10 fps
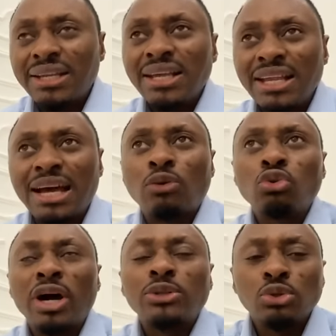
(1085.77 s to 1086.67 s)
est la
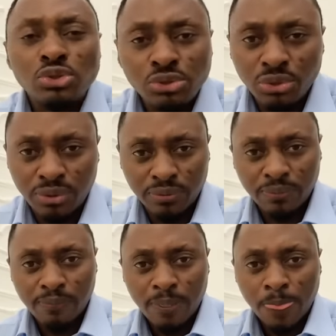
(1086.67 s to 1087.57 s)
gloire de Dieu.
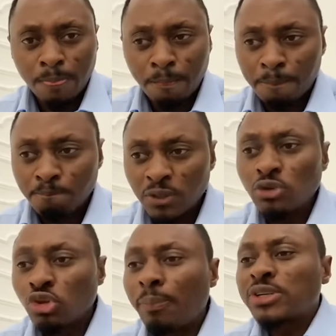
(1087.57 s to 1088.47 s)

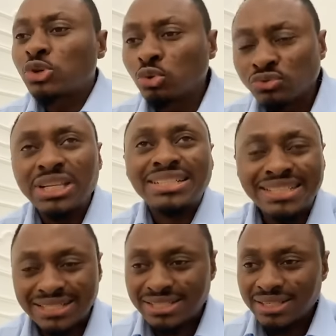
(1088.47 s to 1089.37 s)
Il ne doit pas se couvrir la
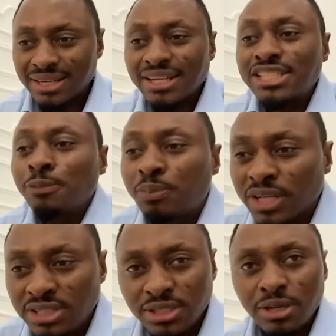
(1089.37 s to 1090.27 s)
tête quand il
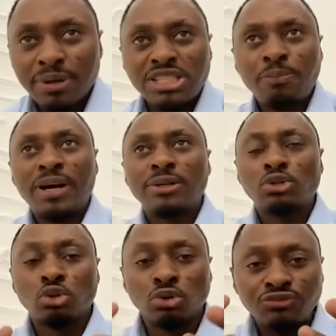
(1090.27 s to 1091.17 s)
prie. Parce qu'il
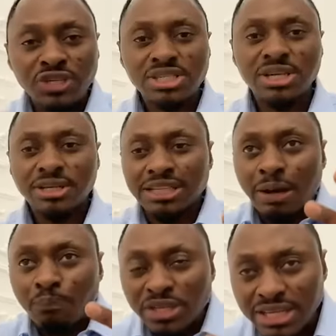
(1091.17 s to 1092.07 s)
parle de l'office de
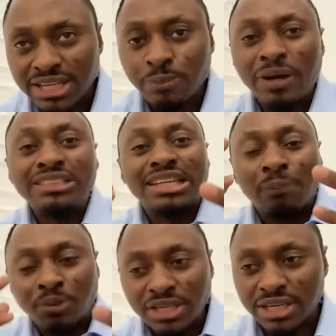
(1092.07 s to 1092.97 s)
la prière. Il parle de
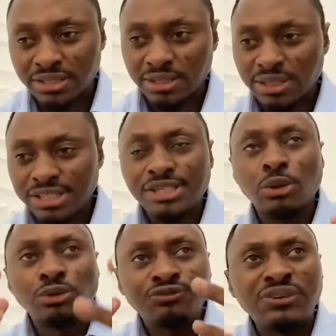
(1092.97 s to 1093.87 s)
la prière. Il dit
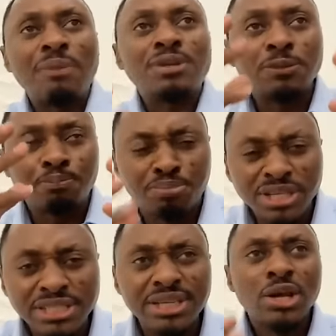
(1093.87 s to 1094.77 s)
qu'une femme qui
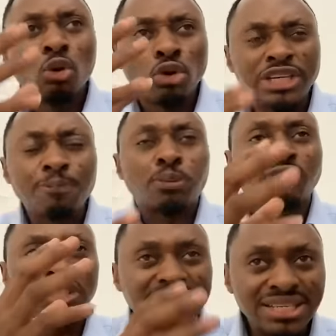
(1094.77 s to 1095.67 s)
prie ou qui
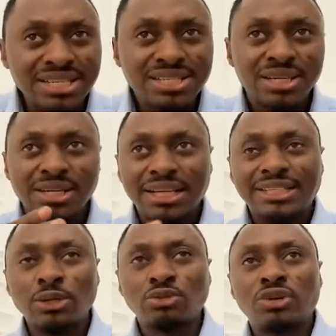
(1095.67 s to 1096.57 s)
prophétise,
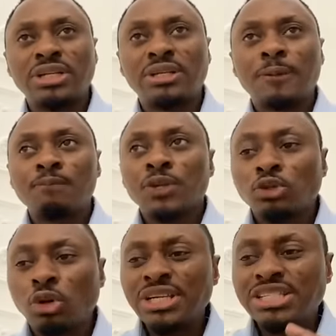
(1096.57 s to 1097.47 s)
la tête non voilée.
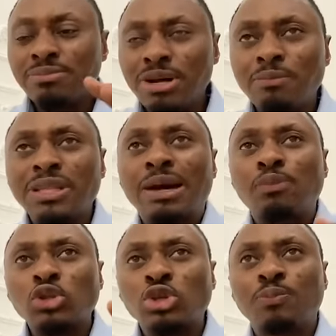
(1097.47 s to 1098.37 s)
Donc ici même,
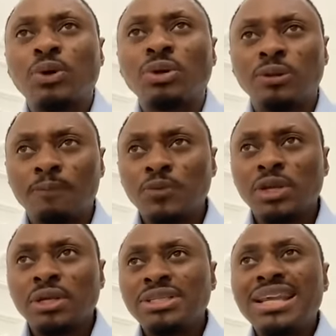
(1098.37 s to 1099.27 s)
l'apôtre Paul
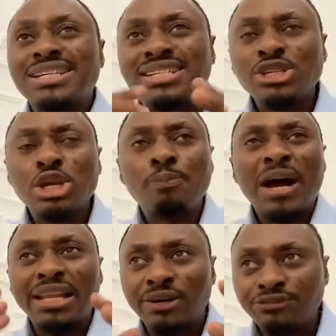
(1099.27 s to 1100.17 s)
n'exige
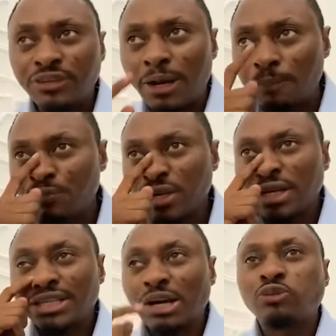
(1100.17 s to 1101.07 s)
pas à la femme
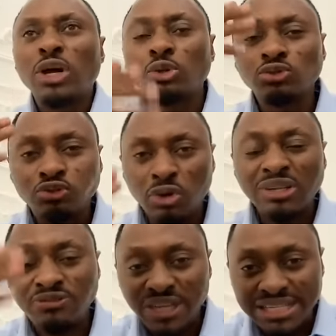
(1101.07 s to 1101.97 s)
d'avoir le
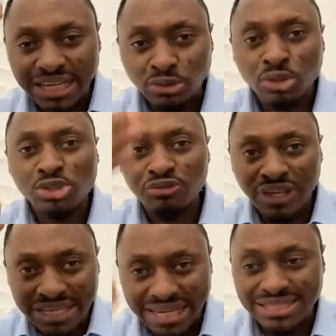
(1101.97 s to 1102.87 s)
voile 24 heures sur
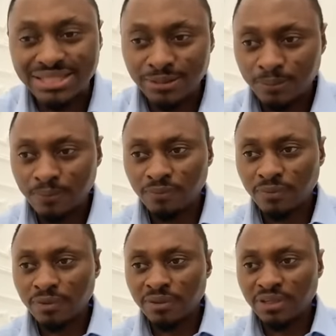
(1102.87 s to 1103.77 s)
24.
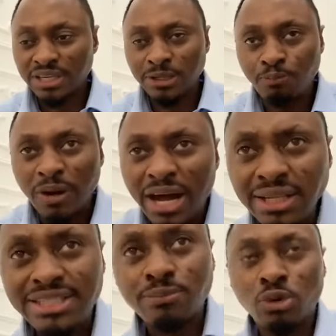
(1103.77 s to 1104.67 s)
Il
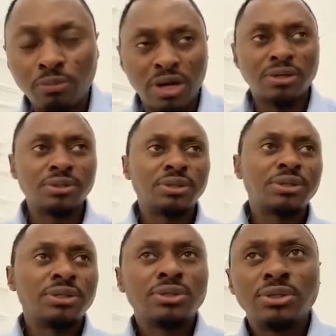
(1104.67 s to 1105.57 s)
parle des moments
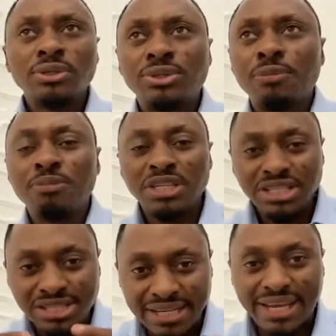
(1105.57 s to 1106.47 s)
de
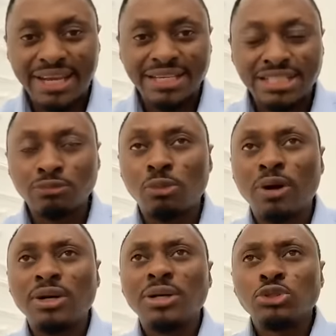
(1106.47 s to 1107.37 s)
ministère, des
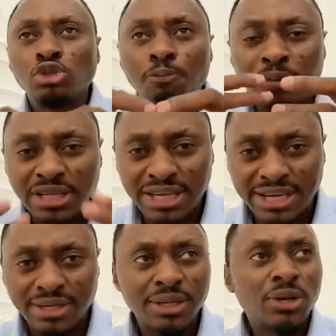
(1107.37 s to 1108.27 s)
moments de
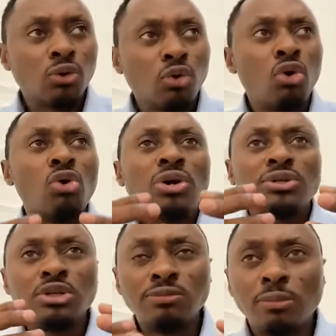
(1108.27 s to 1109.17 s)
prière, ou
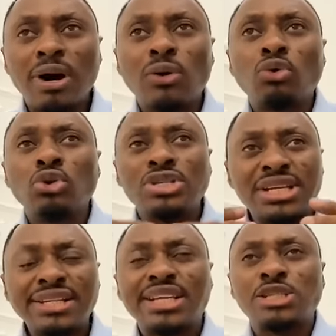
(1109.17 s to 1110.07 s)
le moment où le
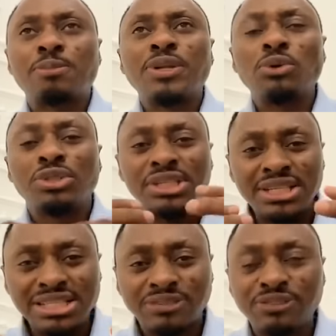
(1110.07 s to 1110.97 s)
Saint-Esprit
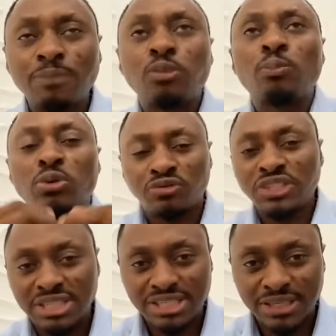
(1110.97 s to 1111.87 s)
utilise la femme pour
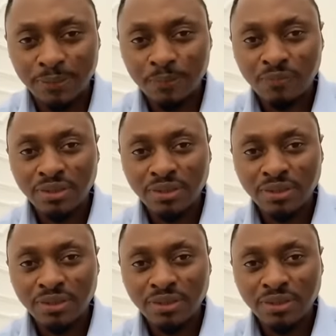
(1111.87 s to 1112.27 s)
prophétiser.